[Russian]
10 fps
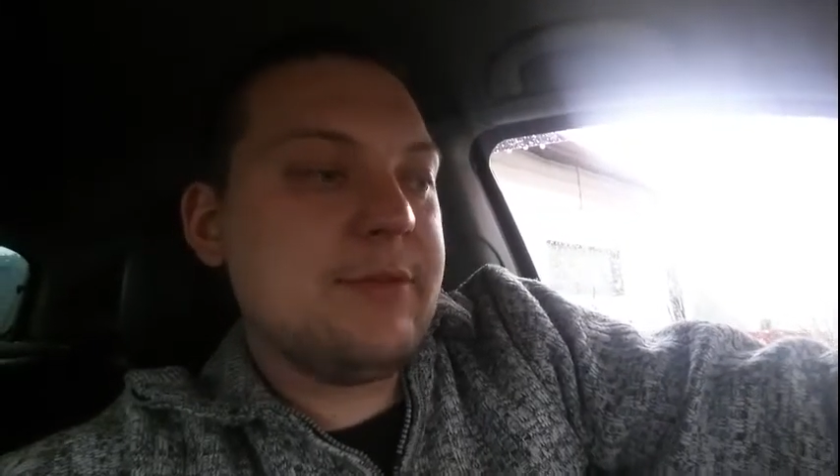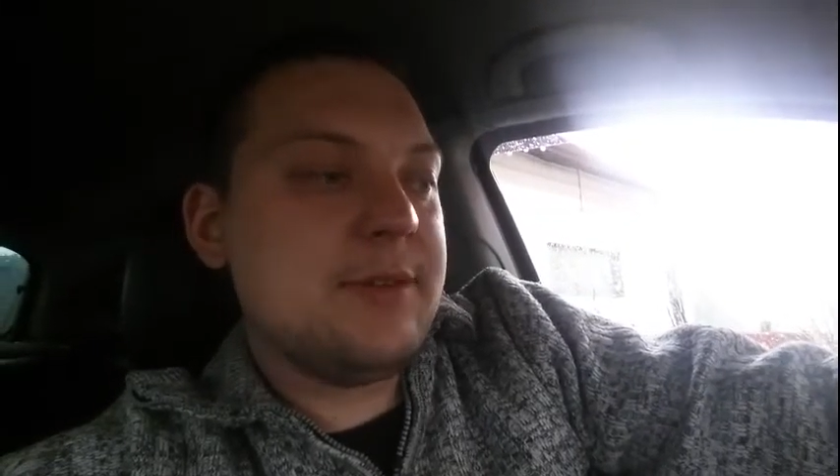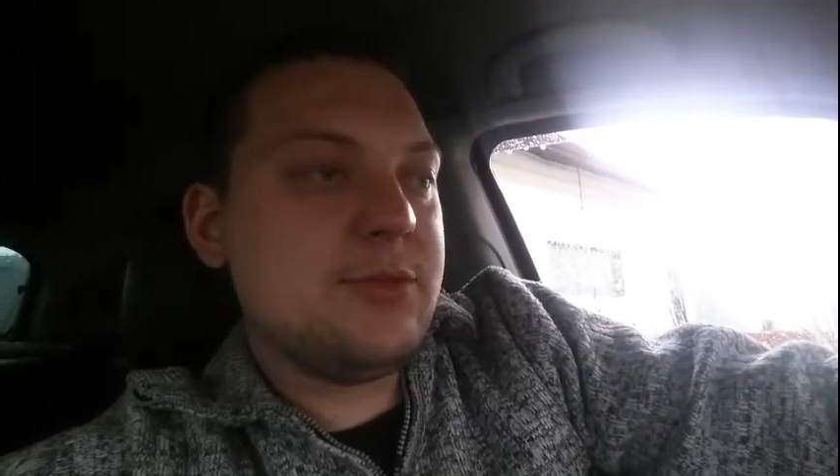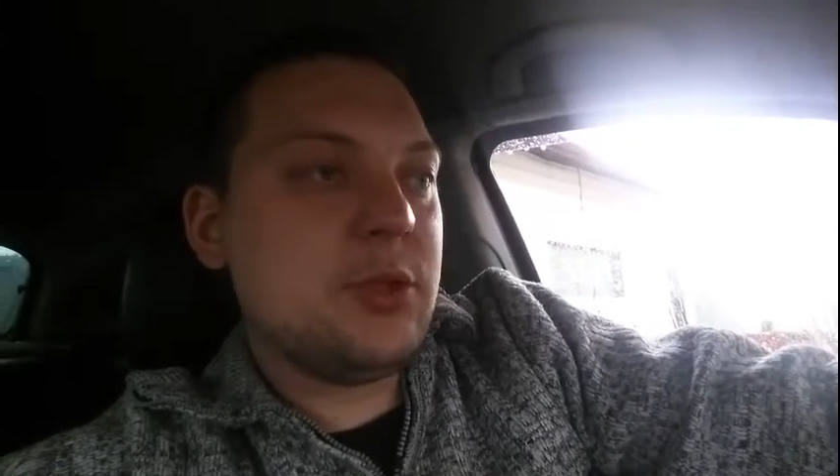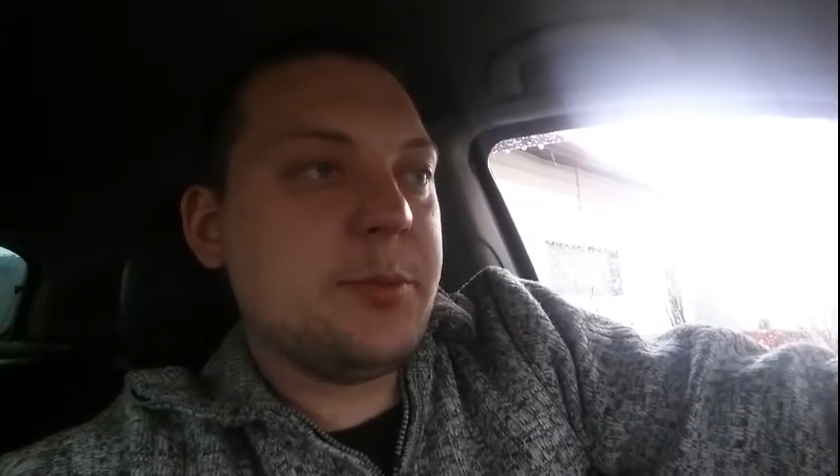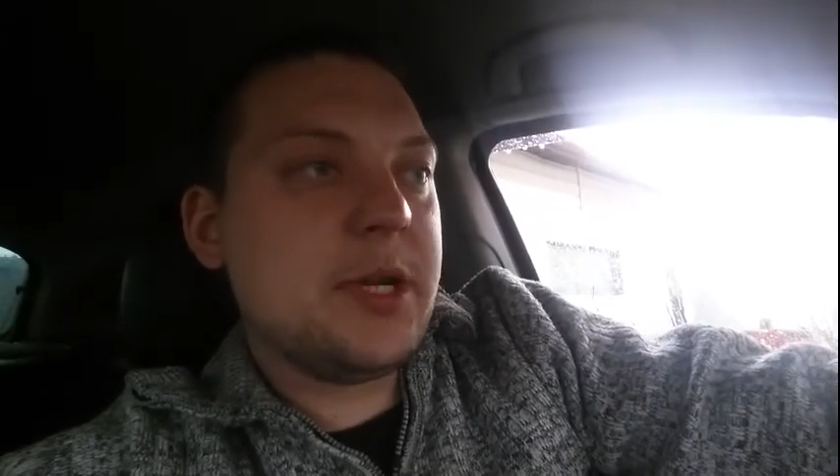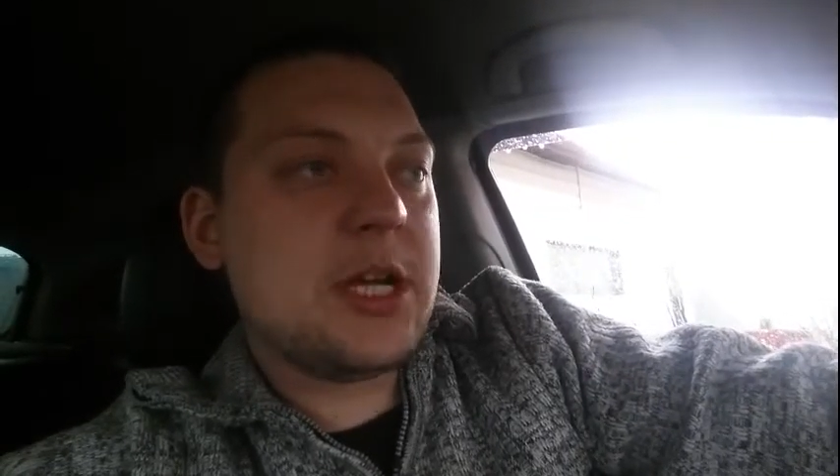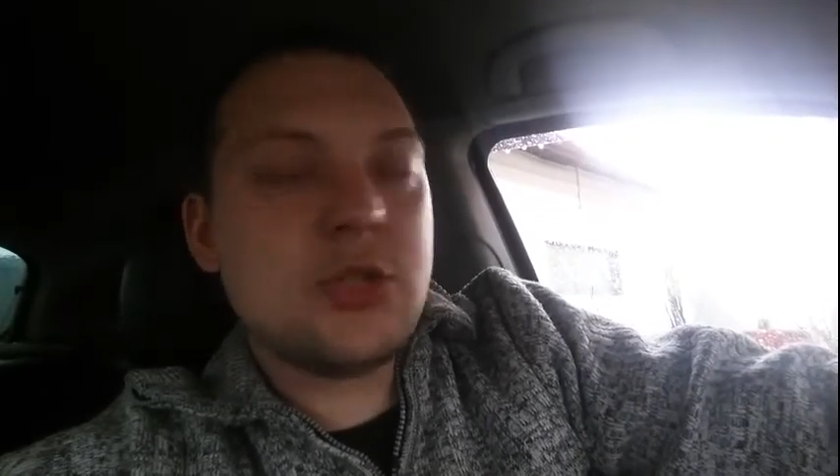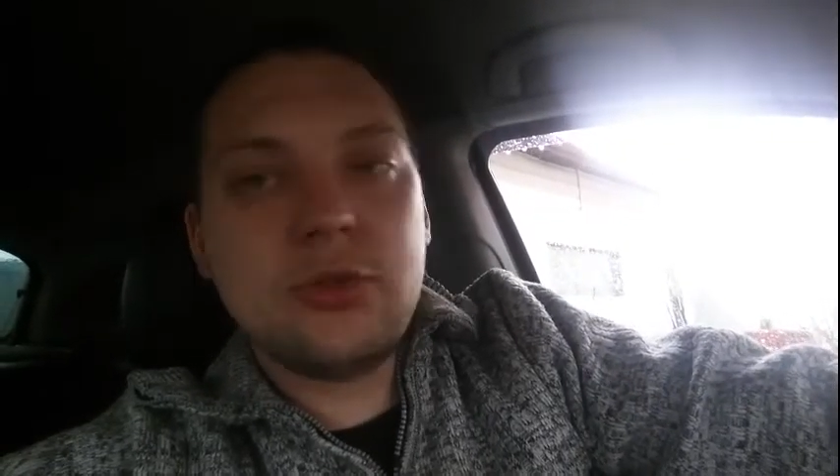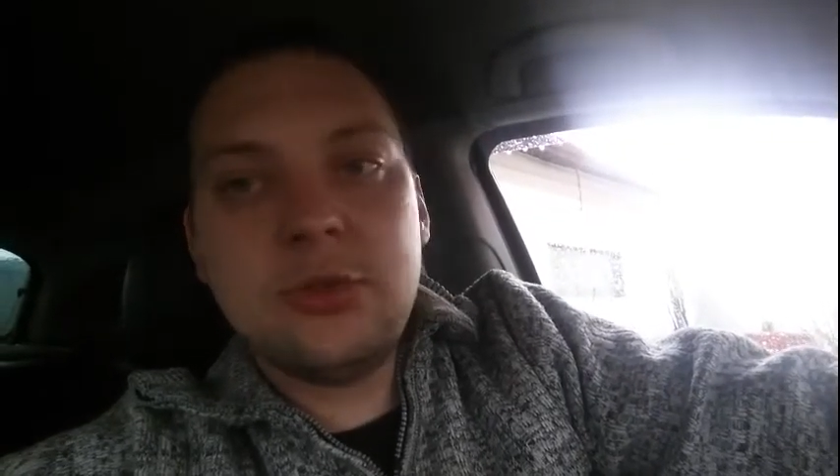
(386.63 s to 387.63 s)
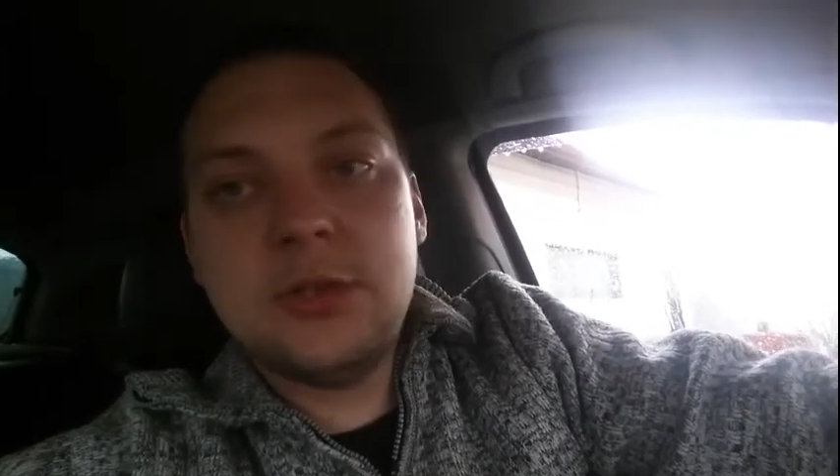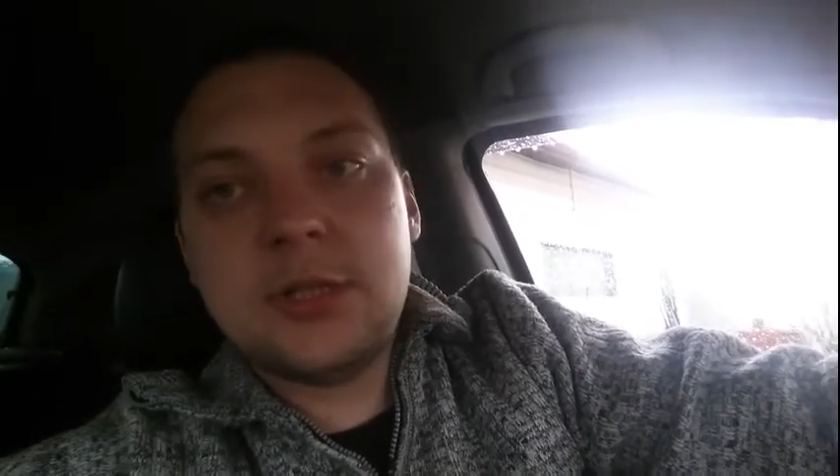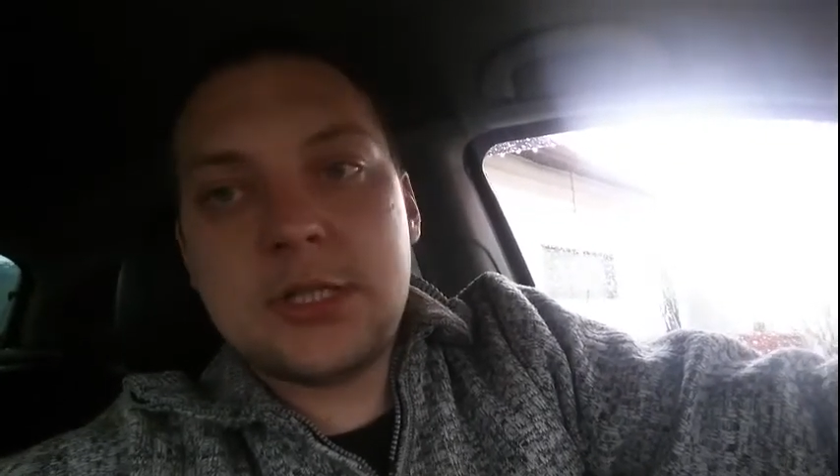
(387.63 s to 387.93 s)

Я вам все покажу,